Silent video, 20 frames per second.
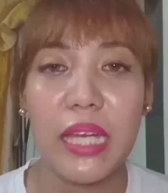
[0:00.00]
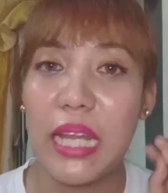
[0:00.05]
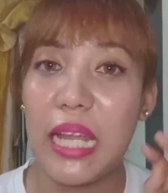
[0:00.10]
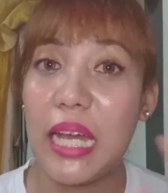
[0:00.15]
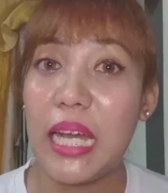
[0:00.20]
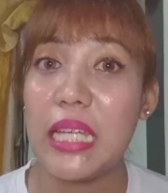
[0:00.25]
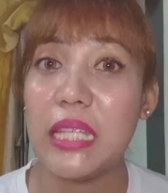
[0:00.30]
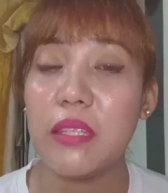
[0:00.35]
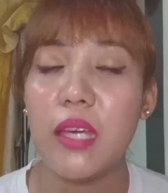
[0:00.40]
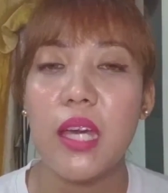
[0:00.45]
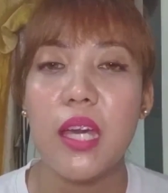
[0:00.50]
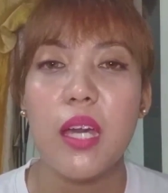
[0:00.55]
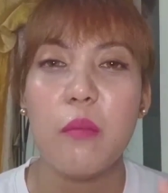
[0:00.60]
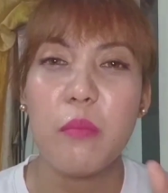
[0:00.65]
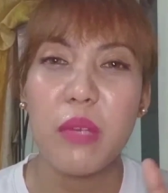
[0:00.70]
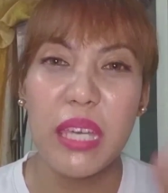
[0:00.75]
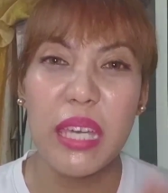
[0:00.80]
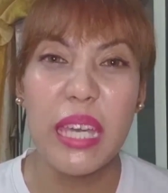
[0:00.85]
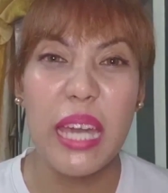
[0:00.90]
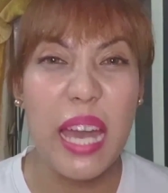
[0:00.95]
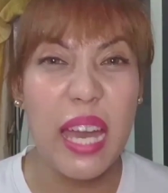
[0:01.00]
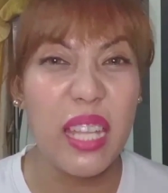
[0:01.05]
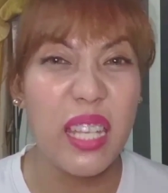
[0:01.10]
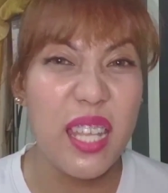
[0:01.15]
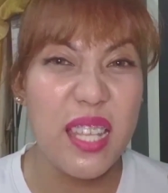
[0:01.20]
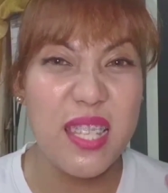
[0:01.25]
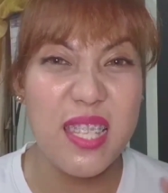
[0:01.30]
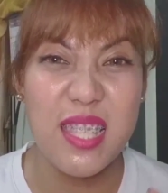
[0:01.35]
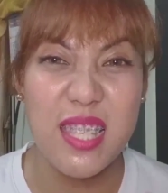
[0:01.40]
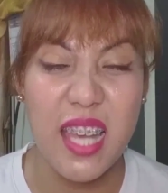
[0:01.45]
Kailangan maging
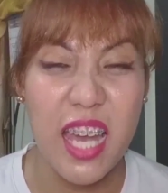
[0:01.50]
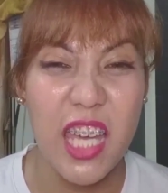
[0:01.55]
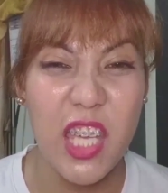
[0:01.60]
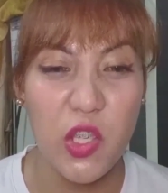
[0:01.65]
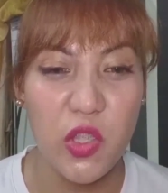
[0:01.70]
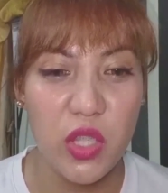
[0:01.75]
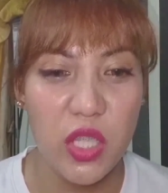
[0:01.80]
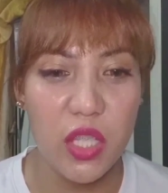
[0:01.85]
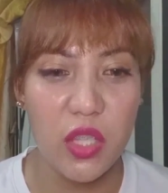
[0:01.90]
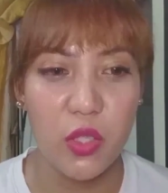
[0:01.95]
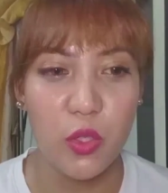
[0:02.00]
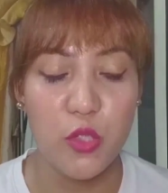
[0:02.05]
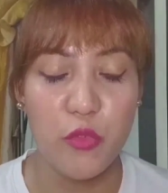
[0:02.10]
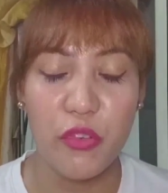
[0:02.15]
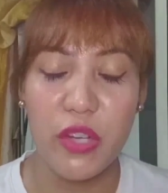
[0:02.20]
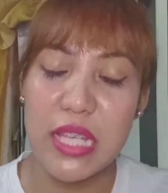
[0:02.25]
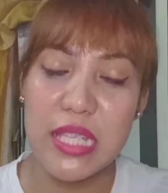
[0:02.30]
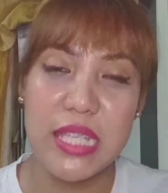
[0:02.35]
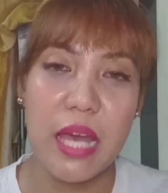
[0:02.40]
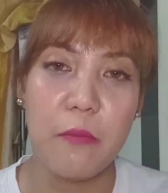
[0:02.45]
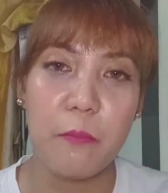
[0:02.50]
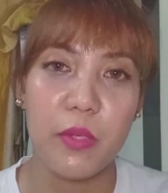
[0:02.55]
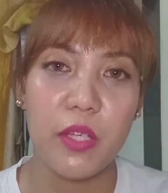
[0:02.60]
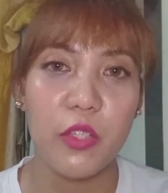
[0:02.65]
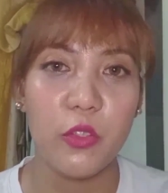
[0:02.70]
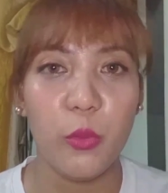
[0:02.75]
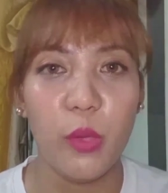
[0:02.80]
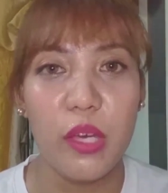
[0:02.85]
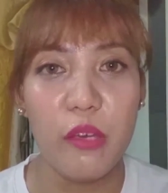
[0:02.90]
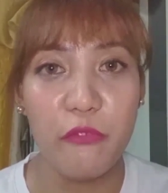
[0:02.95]
honest tayo dito. For
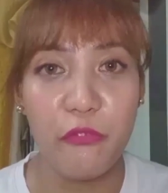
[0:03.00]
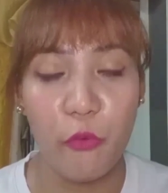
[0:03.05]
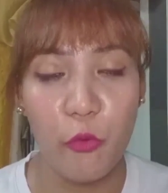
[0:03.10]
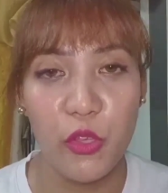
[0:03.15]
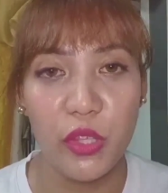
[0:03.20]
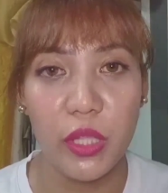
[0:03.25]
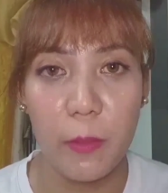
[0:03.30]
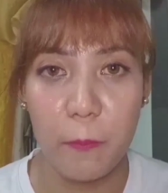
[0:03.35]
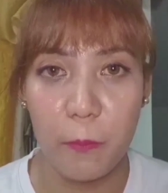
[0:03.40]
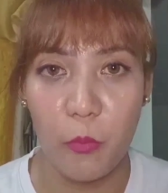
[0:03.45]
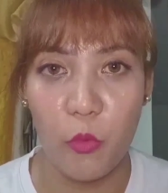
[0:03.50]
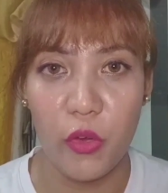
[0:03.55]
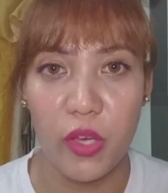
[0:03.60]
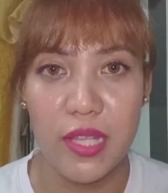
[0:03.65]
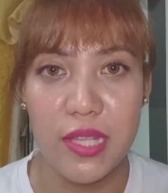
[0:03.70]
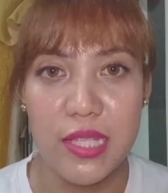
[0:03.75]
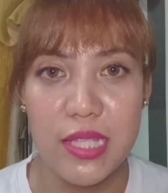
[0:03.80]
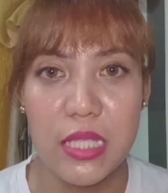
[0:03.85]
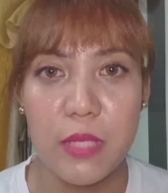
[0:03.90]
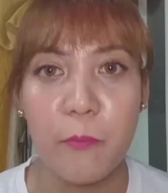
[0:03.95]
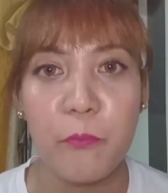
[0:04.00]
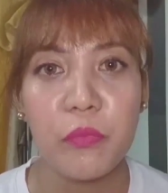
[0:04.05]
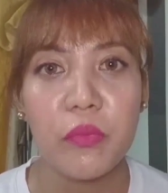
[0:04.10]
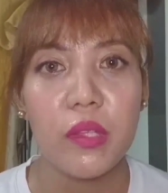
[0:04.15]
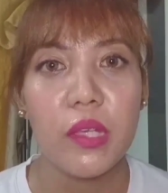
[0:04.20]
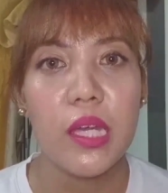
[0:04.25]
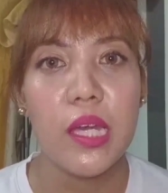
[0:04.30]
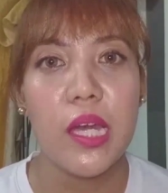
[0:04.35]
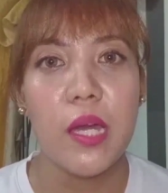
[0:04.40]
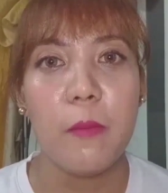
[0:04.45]
example, ito ay 40 points
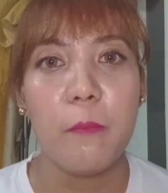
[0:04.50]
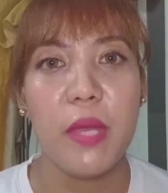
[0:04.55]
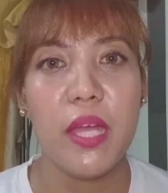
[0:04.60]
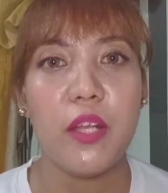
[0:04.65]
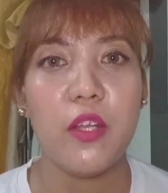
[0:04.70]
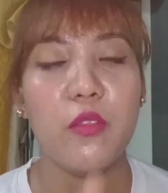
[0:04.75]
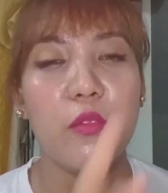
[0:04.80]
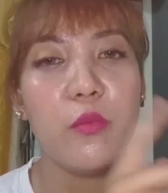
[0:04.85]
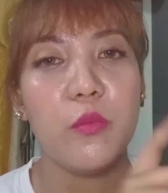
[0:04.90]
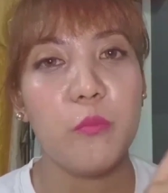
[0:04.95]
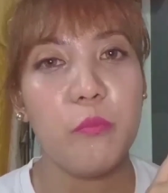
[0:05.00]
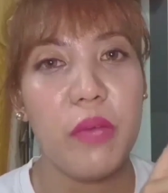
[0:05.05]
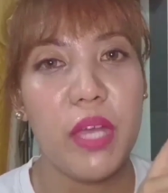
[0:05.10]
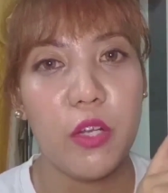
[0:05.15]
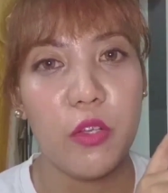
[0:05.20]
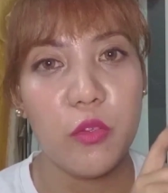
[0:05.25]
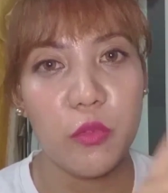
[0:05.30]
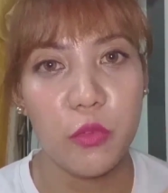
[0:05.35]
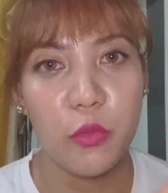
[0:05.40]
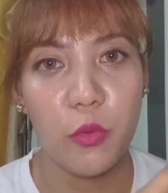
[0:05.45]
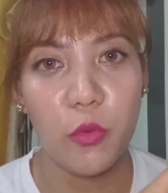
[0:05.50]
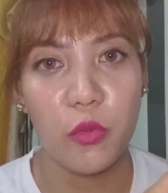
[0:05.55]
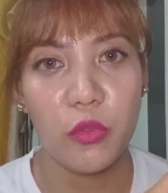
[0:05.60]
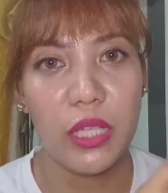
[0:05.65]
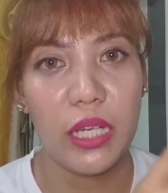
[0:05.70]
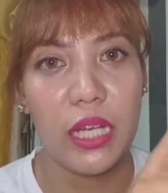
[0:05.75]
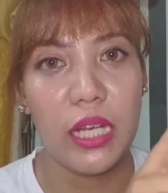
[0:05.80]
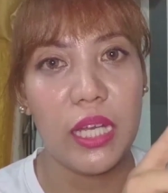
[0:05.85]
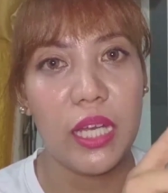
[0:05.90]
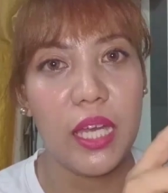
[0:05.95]
meron, meron
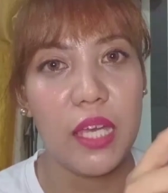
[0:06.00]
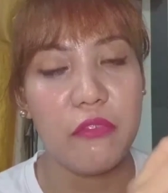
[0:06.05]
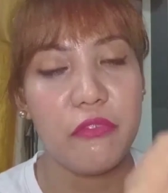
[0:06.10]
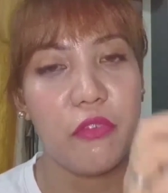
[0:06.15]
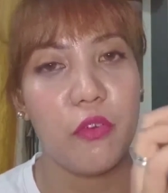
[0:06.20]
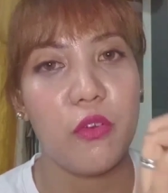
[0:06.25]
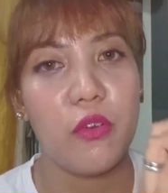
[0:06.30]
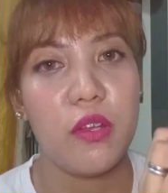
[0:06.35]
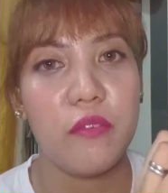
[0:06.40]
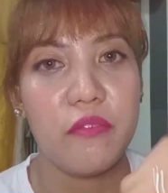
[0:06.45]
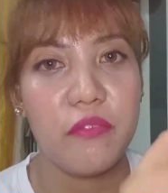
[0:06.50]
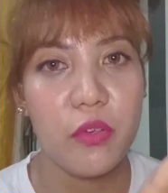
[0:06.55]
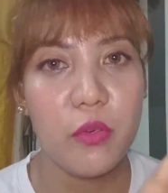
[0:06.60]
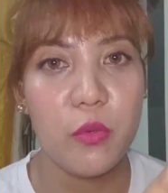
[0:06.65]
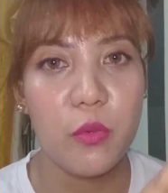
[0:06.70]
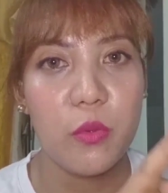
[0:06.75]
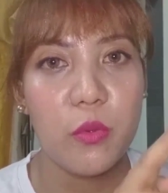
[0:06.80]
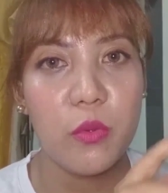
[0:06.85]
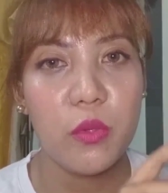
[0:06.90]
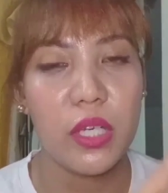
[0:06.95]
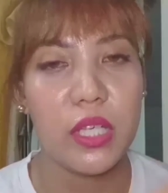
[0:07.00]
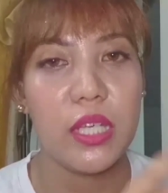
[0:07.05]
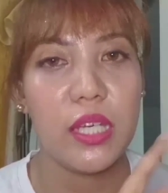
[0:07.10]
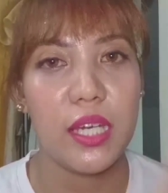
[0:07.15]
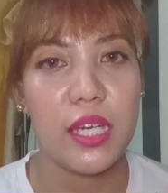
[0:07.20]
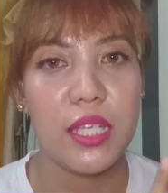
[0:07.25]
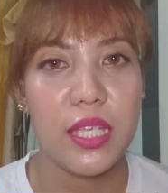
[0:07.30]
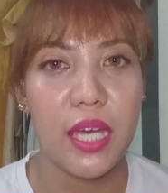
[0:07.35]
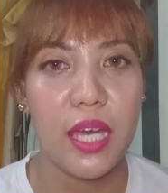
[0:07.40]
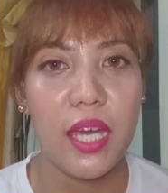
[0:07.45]
dong nakalagay for review,
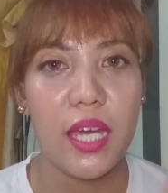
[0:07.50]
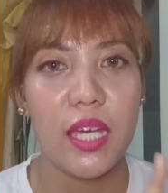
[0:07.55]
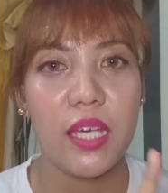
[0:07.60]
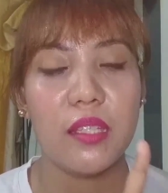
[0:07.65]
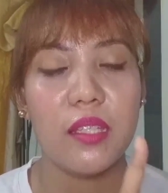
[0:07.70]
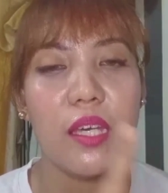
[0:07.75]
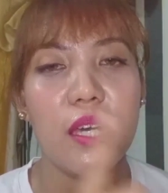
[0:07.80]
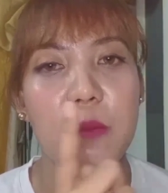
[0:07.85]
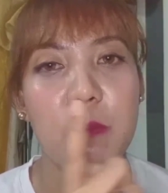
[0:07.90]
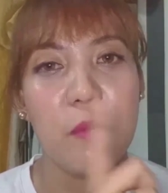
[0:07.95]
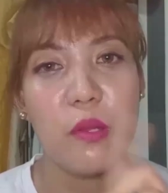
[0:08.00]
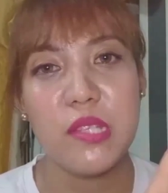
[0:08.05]
ganyan-ganyan.